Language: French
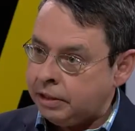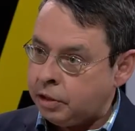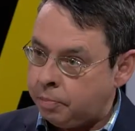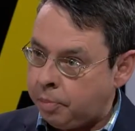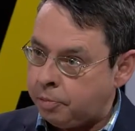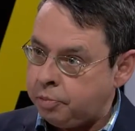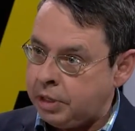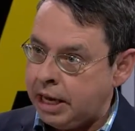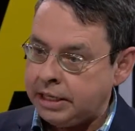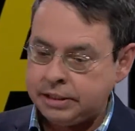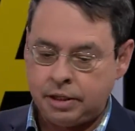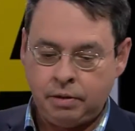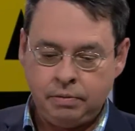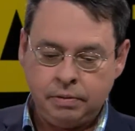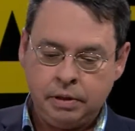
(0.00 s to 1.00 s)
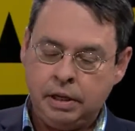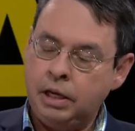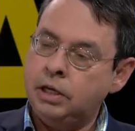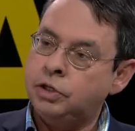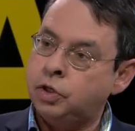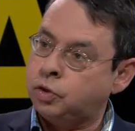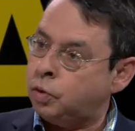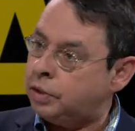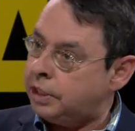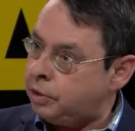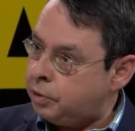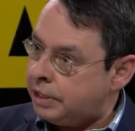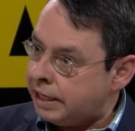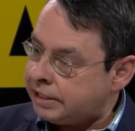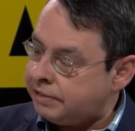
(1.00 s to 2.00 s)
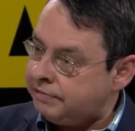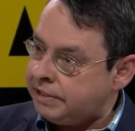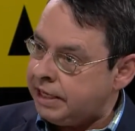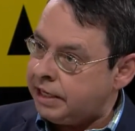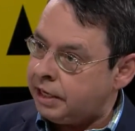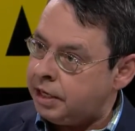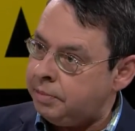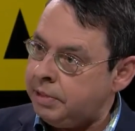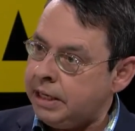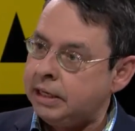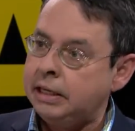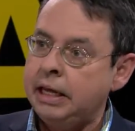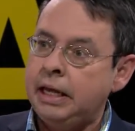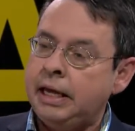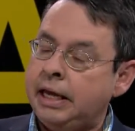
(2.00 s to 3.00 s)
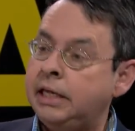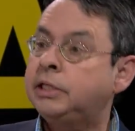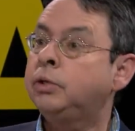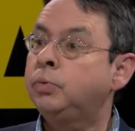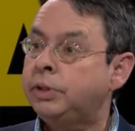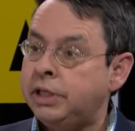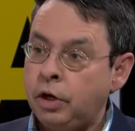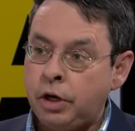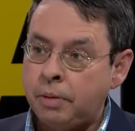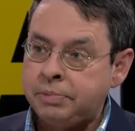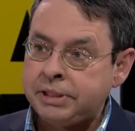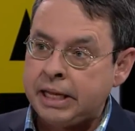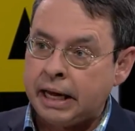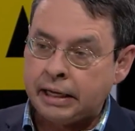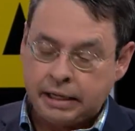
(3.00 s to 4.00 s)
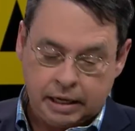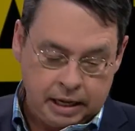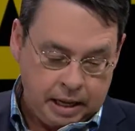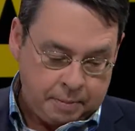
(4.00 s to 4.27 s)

de population ce sont des lieux d'activité économique et c'est aussi un obstacle.